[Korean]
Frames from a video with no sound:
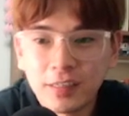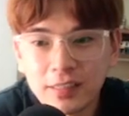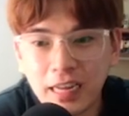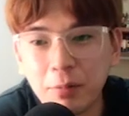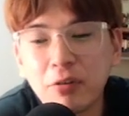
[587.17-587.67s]

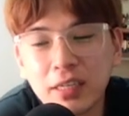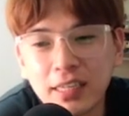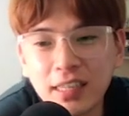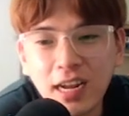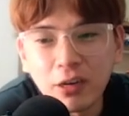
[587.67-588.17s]
나메루가
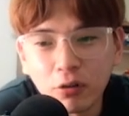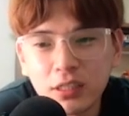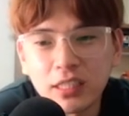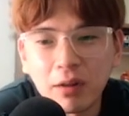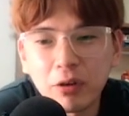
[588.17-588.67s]
낫다
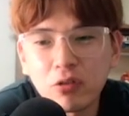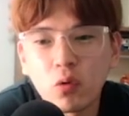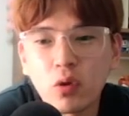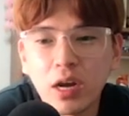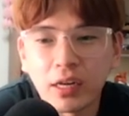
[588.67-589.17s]
역시 나메루가
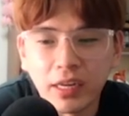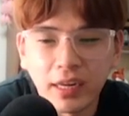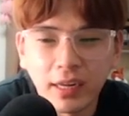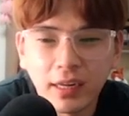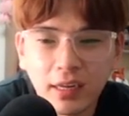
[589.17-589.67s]

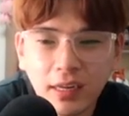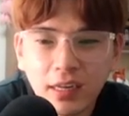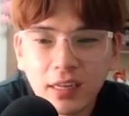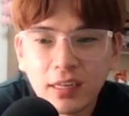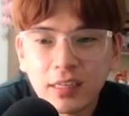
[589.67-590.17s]
올라가네
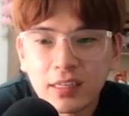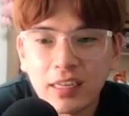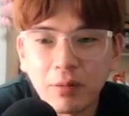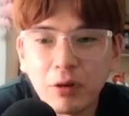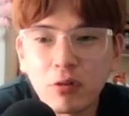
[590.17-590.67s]

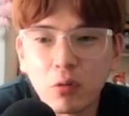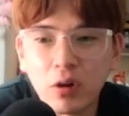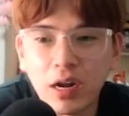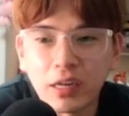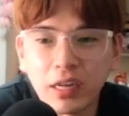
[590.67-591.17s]
나메루가
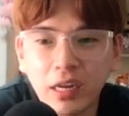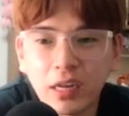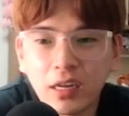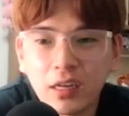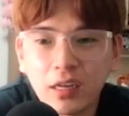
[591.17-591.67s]
올라가네
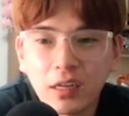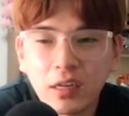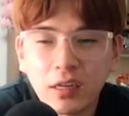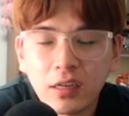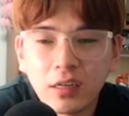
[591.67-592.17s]

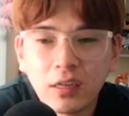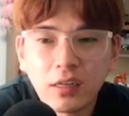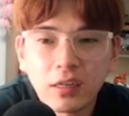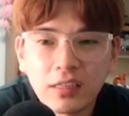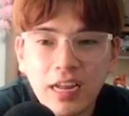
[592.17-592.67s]

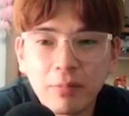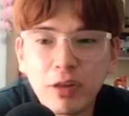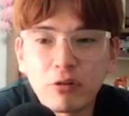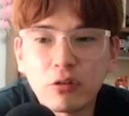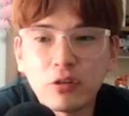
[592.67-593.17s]

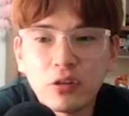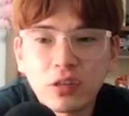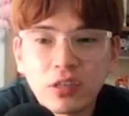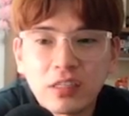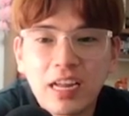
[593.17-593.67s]
나메루
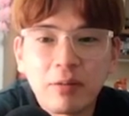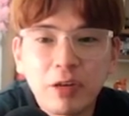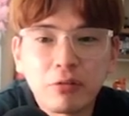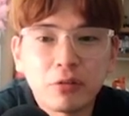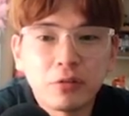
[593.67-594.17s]

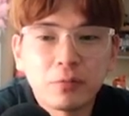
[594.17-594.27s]
나메루